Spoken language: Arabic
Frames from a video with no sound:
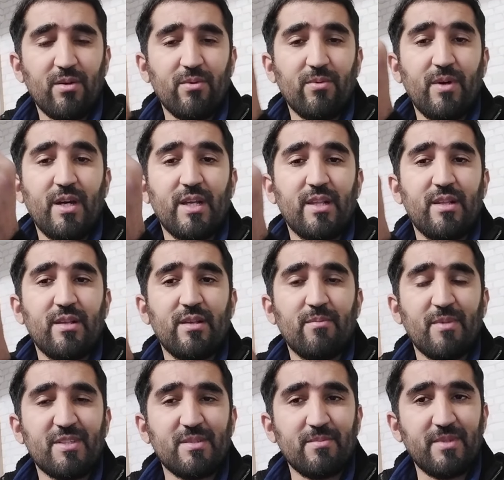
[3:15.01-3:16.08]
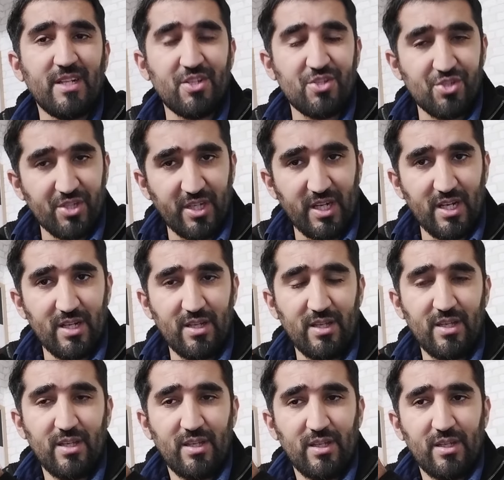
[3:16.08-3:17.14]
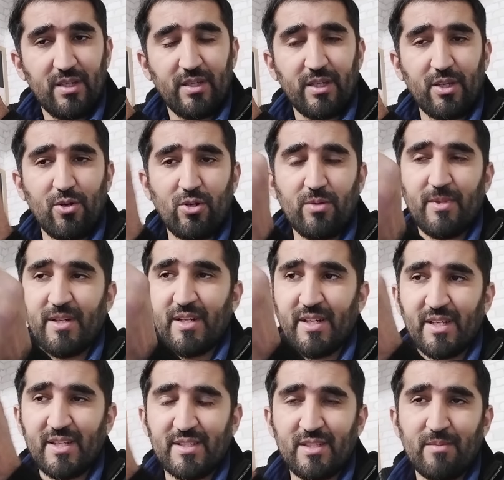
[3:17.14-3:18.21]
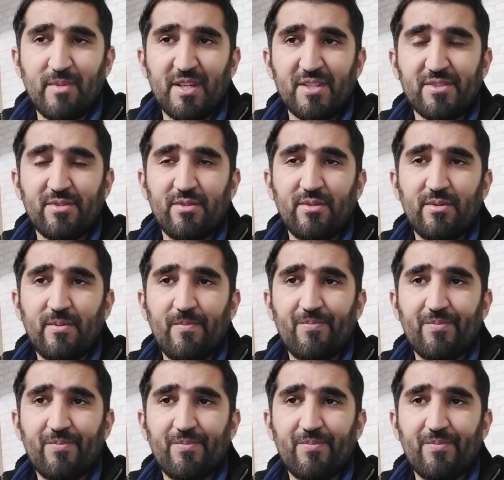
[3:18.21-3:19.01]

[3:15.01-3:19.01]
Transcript: واحد المكتب ديال التشغيل كيقول لهم انا خصني ماسون